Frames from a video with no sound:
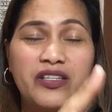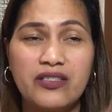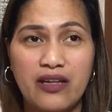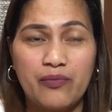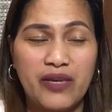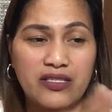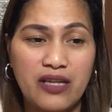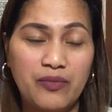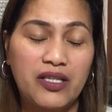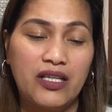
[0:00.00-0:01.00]
may
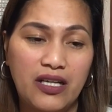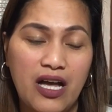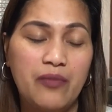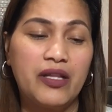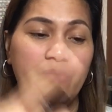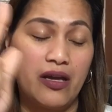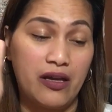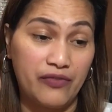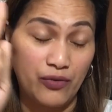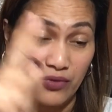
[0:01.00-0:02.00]
step-by-step -step na ginagamit,
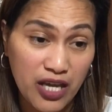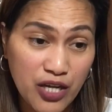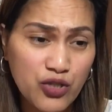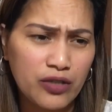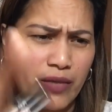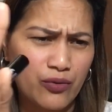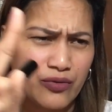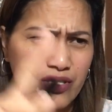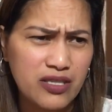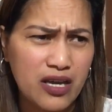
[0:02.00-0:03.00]
may foundation, may
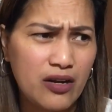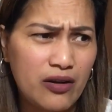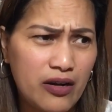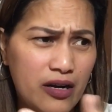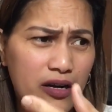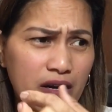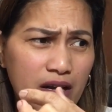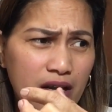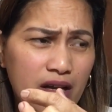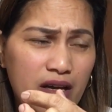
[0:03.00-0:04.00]
concealer,
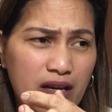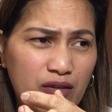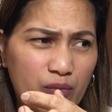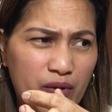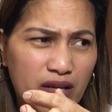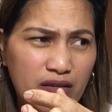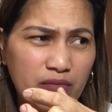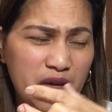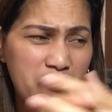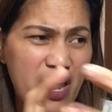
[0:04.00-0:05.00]
ano pa
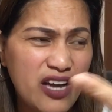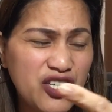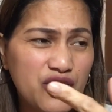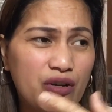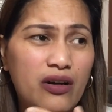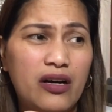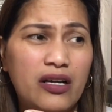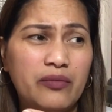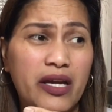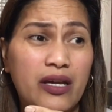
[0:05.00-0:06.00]
yon may blush
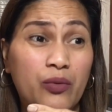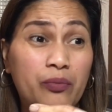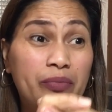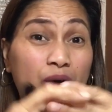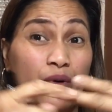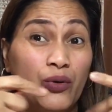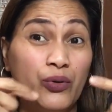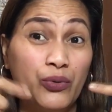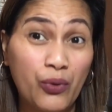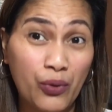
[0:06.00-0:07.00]
on, may pang
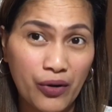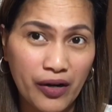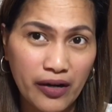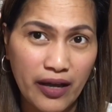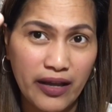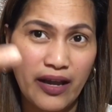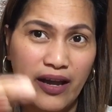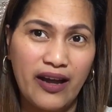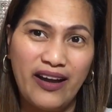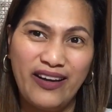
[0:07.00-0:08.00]
contour,
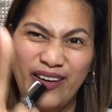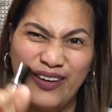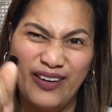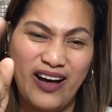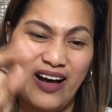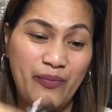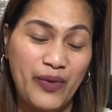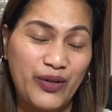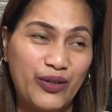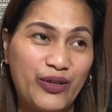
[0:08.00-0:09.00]
ayan, o, oh,
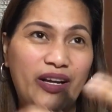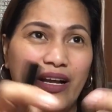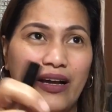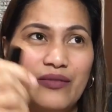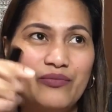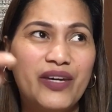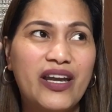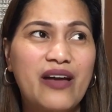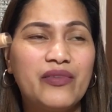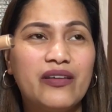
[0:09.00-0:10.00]
kakapanood ko,
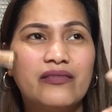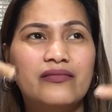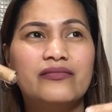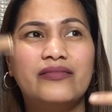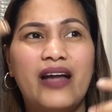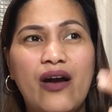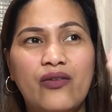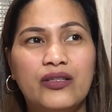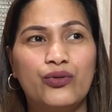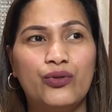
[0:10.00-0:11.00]
marami yung na
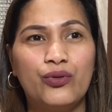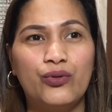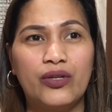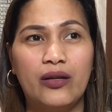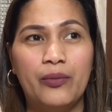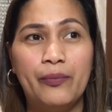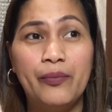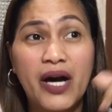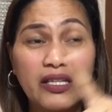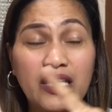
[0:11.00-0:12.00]
ako natututunan,
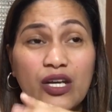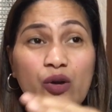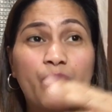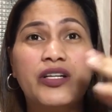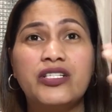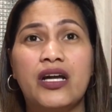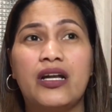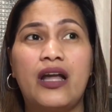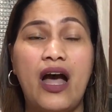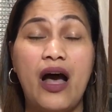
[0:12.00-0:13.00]
but hindi ko pa
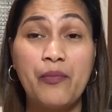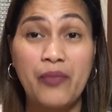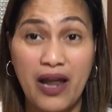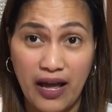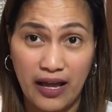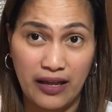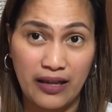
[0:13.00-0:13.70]
siya na-apply